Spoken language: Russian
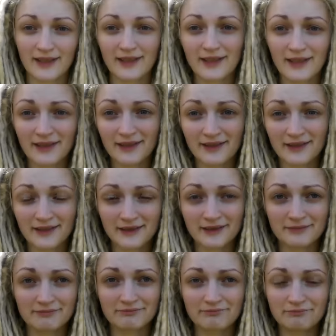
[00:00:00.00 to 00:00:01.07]

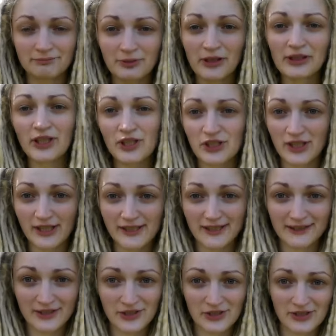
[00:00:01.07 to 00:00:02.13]
и
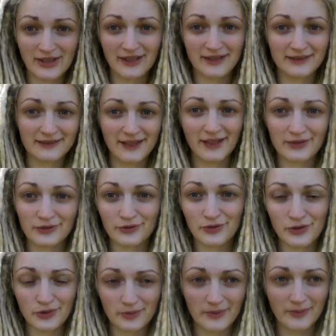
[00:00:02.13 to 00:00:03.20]
приглашение, точнее, на то,
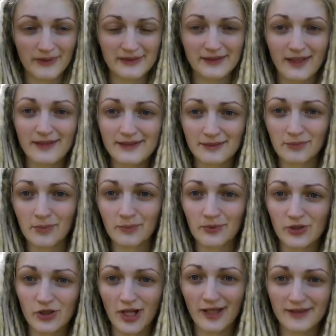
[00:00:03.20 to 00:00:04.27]
чтобы поставить себе
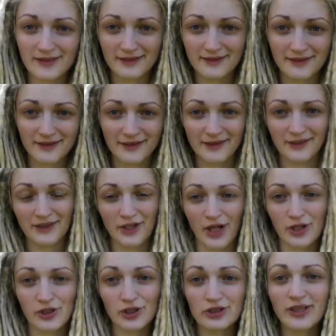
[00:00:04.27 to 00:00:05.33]
печать
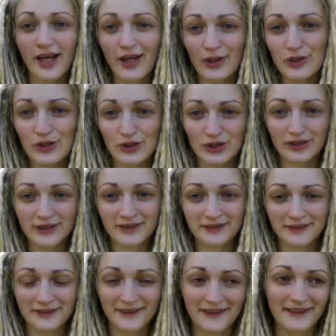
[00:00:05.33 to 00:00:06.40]
ожидающих
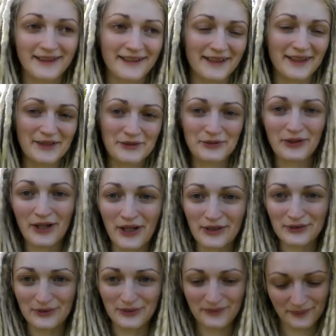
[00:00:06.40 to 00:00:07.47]
эту
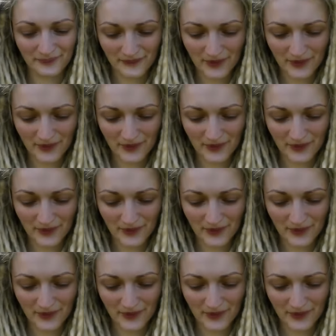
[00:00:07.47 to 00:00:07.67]
карту.